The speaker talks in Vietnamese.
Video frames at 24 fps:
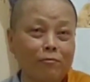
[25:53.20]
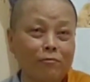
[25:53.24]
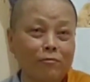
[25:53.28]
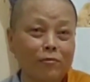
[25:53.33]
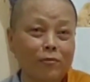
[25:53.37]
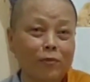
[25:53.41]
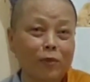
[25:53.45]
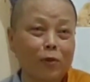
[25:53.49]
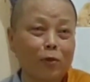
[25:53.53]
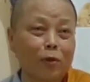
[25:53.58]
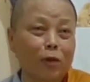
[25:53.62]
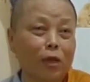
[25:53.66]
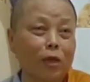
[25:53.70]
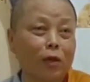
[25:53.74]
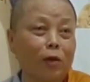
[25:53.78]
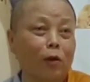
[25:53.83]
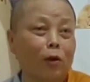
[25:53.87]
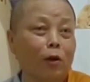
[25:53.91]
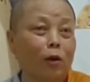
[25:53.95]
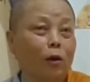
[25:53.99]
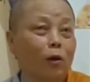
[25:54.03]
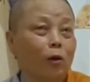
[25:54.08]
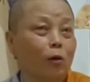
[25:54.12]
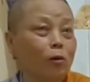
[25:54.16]
Cô nghe
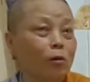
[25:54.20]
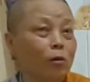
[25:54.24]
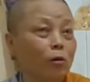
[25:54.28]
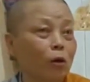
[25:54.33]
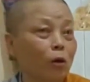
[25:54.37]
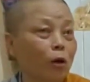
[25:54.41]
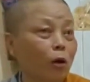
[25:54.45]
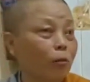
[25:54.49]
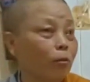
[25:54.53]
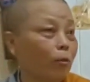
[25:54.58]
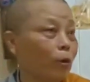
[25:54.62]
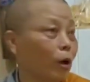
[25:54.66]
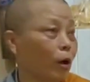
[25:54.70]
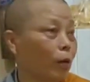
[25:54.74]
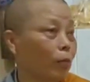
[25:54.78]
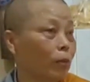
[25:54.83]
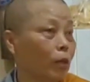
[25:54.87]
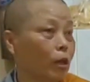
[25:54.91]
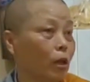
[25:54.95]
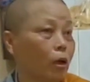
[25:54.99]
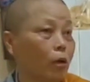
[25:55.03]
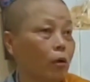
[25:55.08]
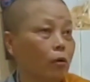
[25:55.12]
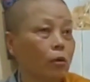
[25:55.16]
rồi là cô không
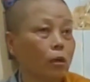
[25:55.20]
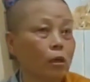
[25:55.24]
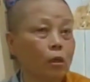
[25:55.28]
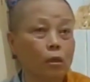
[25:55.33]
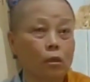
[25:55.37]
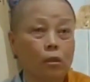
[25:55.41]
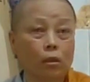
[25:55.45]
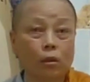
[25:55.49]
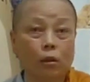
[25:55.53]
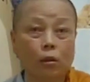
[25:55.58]
bao giờ cô thích, không